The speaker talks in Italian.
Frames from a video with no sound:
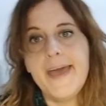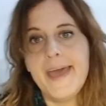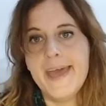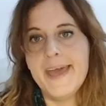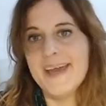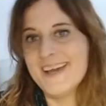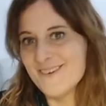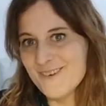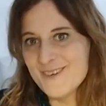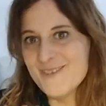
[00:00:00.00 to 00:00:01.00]
eh,
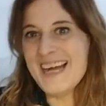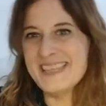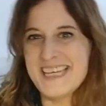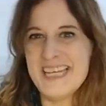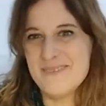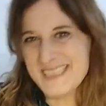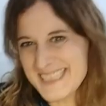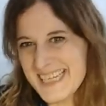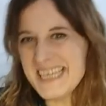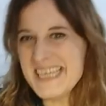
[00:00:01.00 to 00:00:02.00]
con i guanti e la
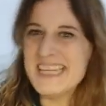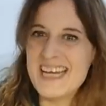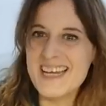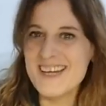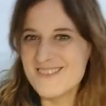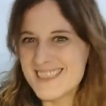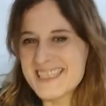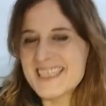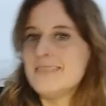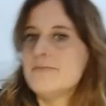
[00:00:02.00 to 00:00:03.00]
mascherina, una
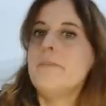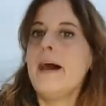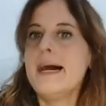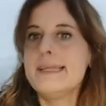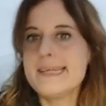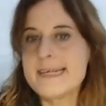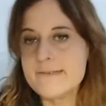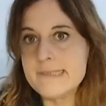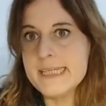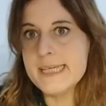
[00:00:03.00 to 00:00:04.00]
cosetta simpatica
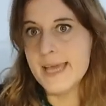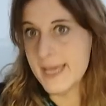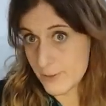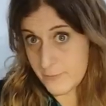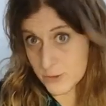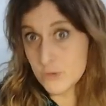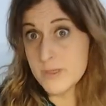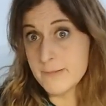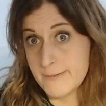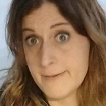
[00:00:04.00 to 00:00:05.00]
così, eh, ho fatto
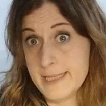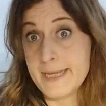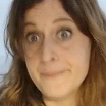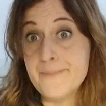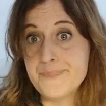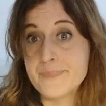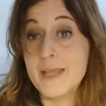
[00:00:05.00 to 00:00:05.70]
pure mia madre.